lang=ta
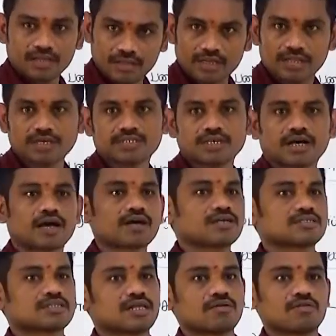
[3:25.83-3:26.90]
இந்திய தேசிய
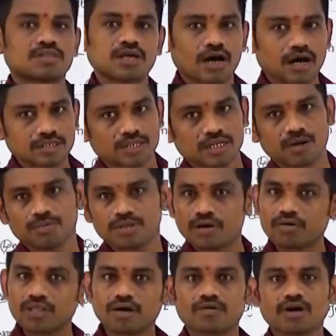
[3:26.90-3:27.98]
காங்கிரஸ் தான் வந்து ஆட்சியாக
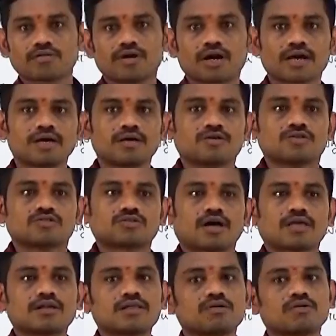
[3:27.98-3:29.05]
வந்து அவங்க தான் வருவாங்க ஸோ
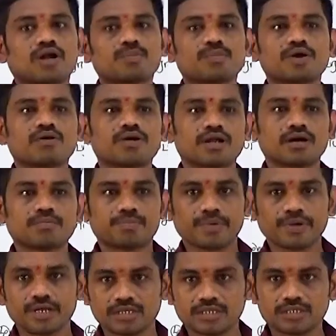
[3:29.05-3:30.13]
அதுலேருந்து ஒன் பை ஒன்னாக
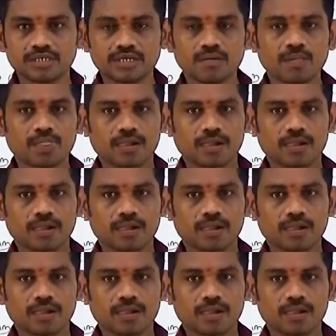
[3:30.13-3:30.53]
பிரிஞ்சு